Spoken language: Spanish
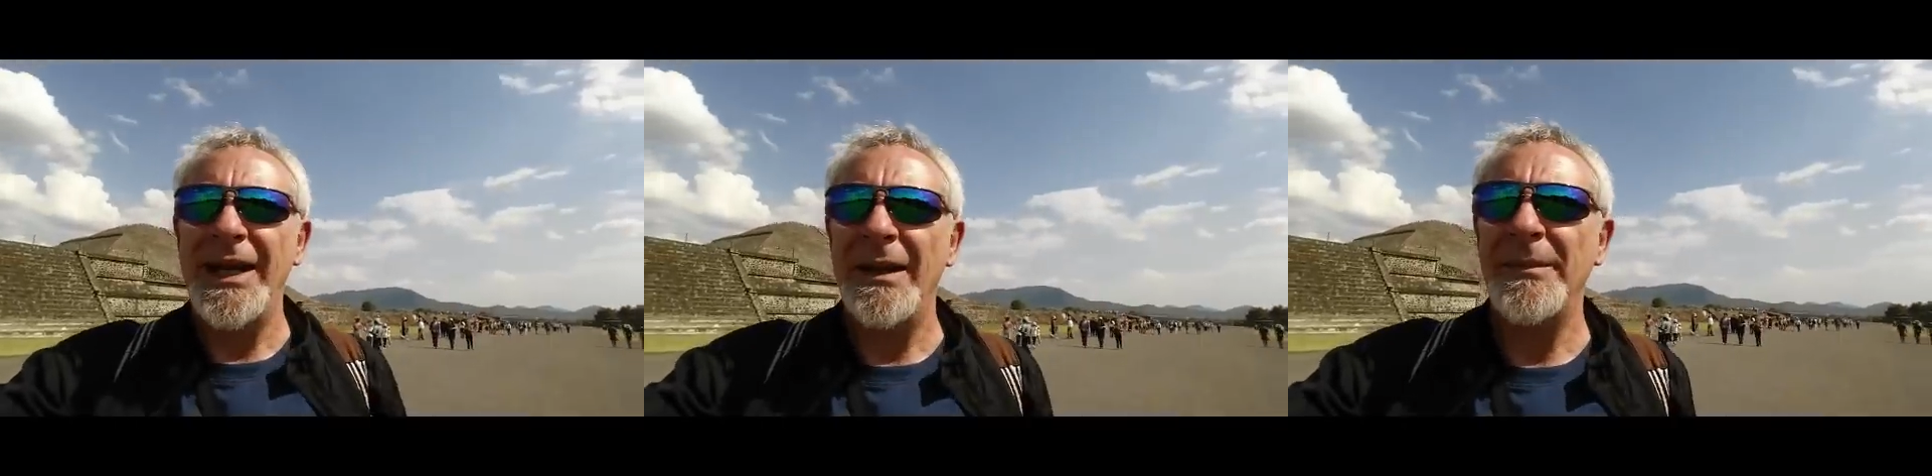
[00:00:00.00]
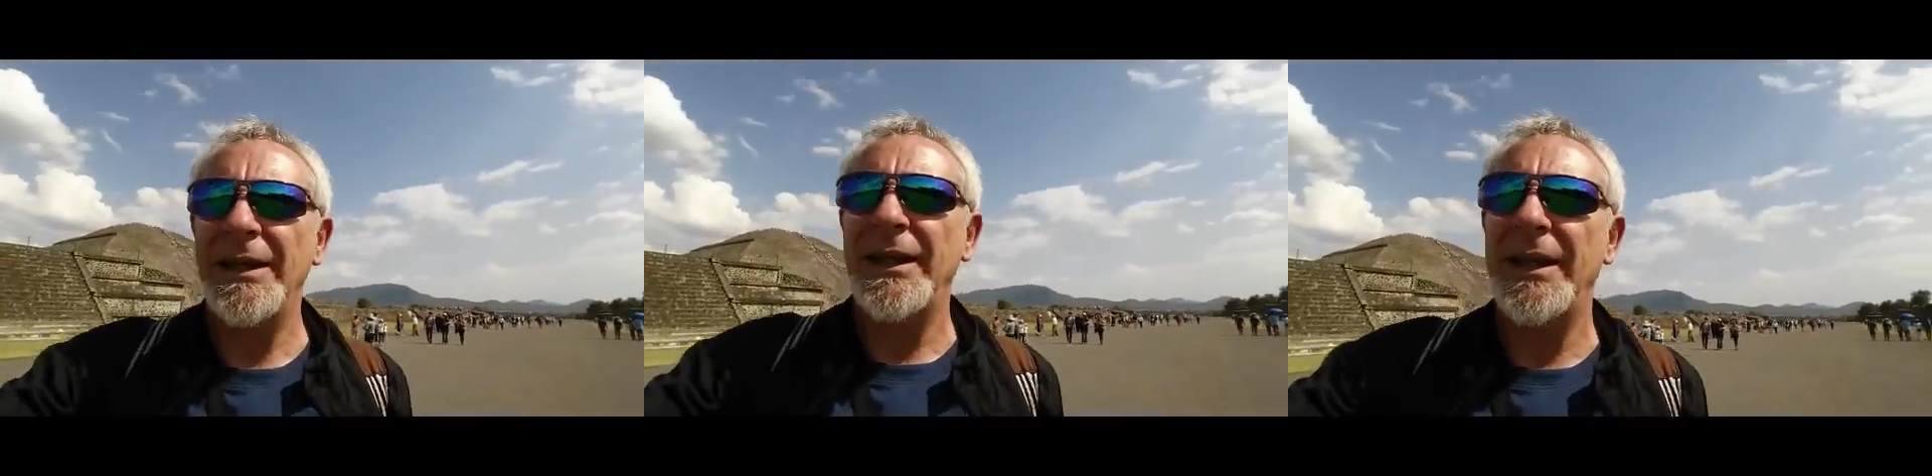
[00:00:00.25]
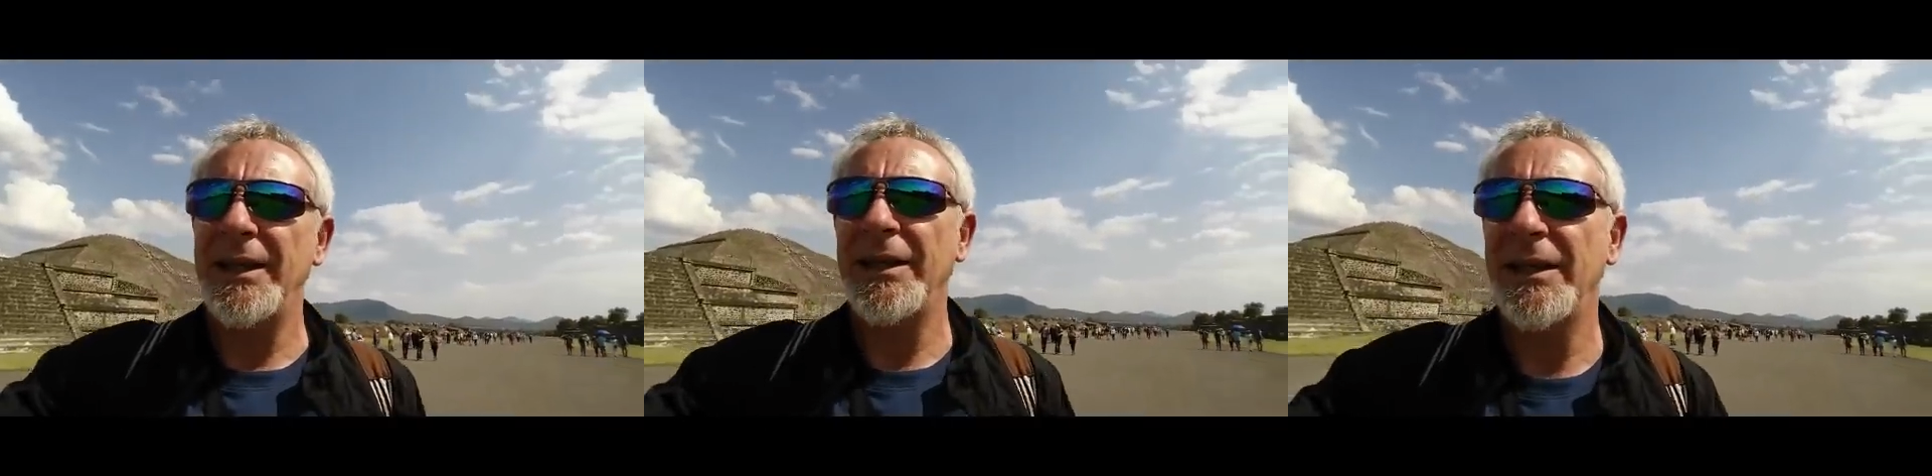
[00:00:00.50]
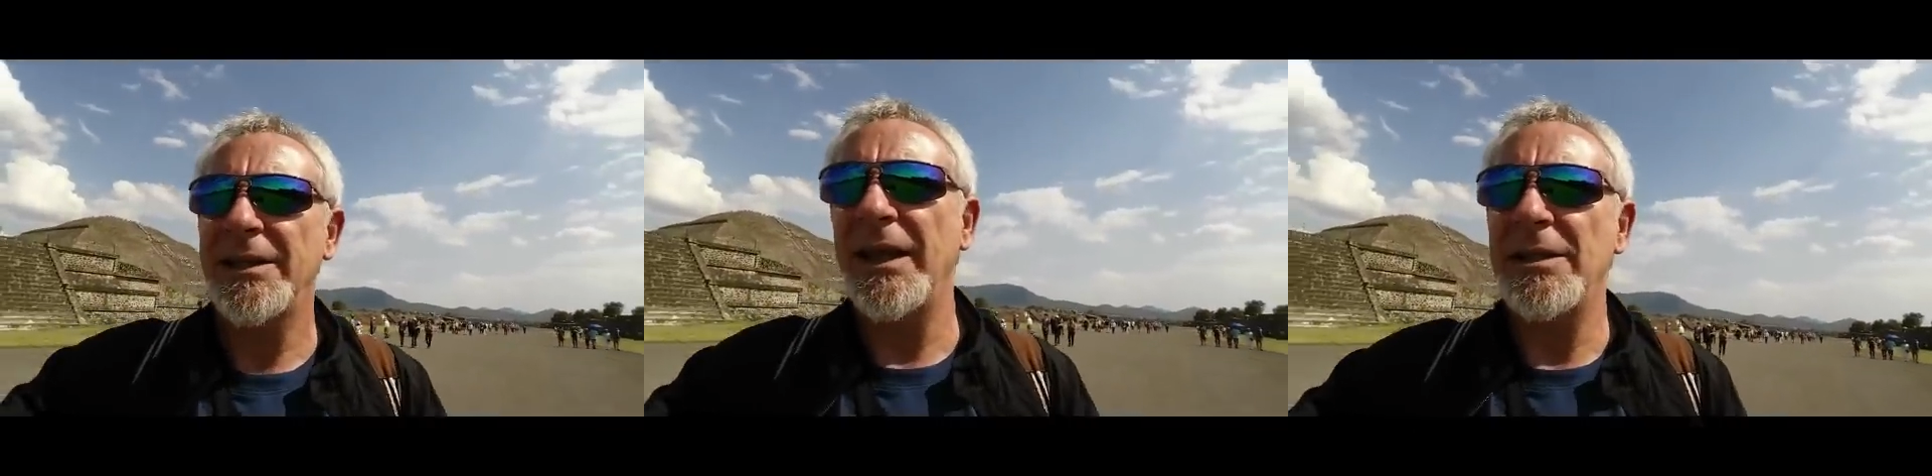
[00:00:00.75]
Pirámide
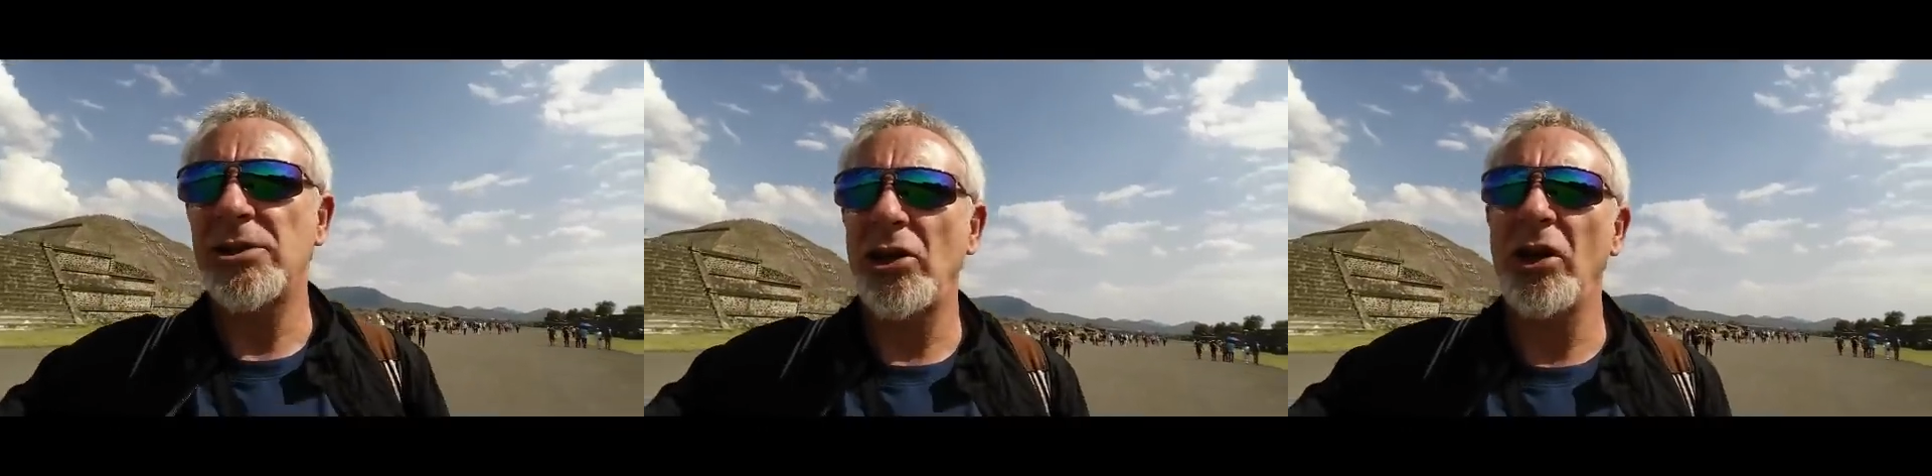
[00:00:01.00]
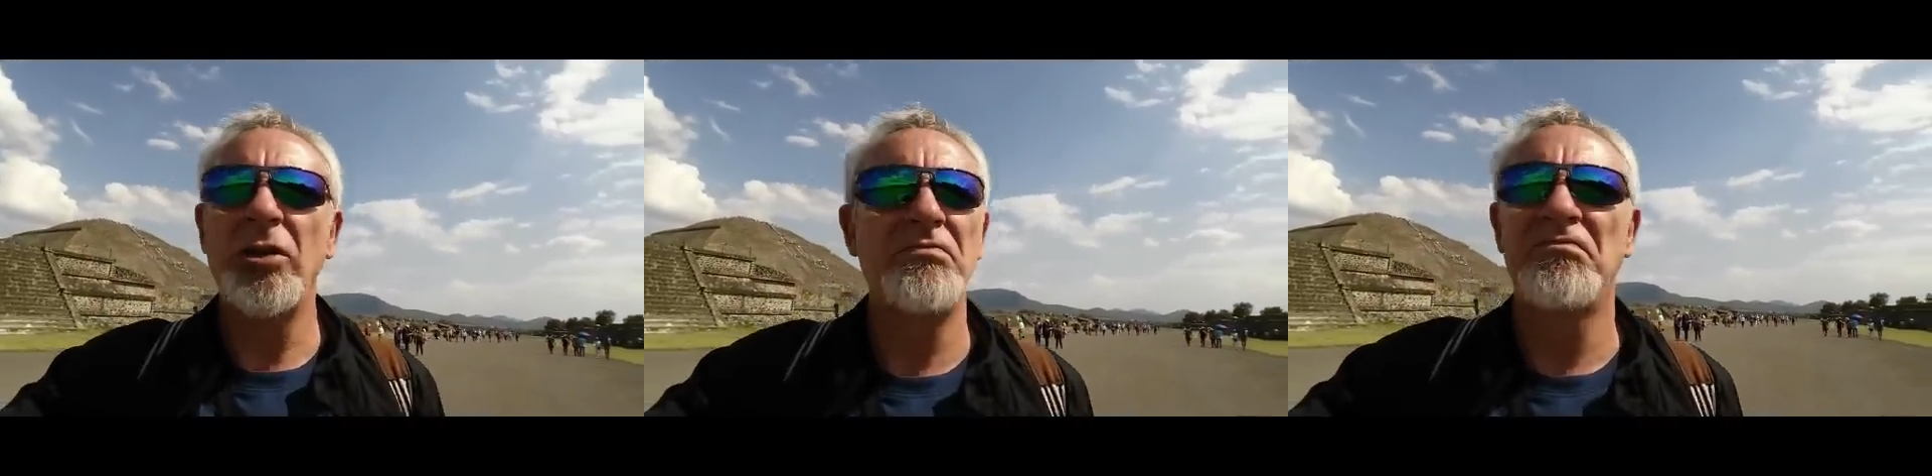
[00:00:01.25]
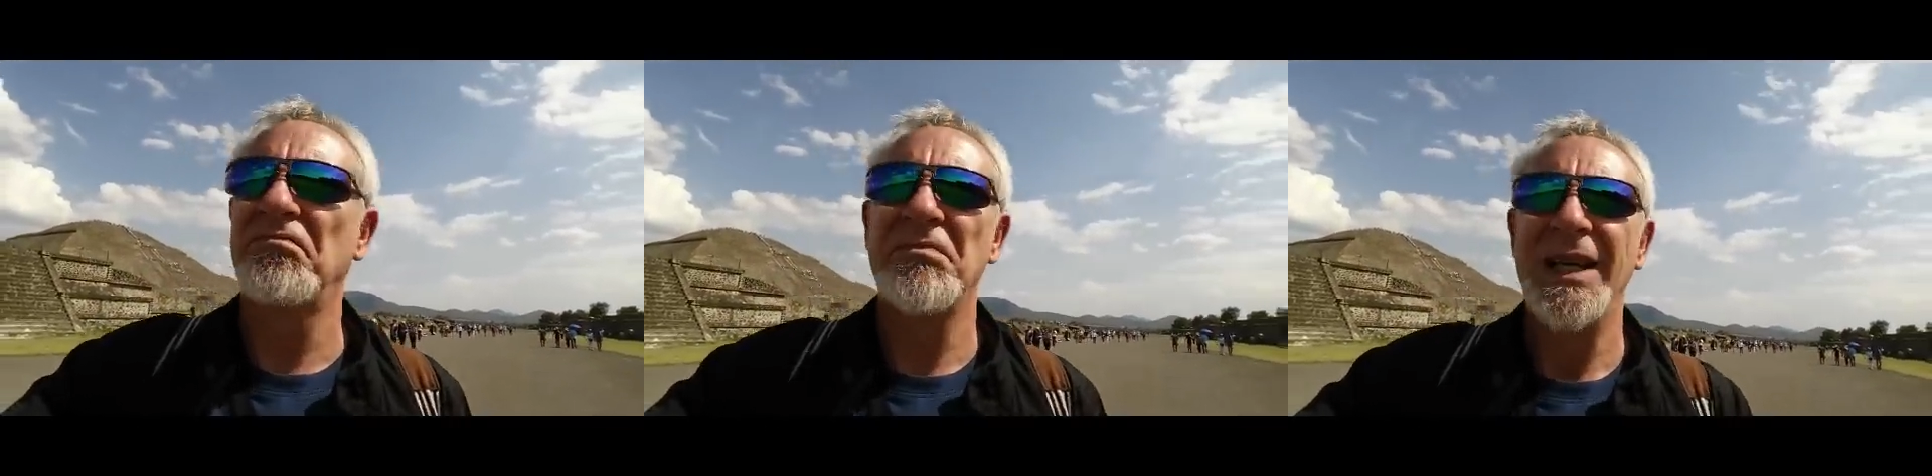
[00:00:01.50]
del Sol,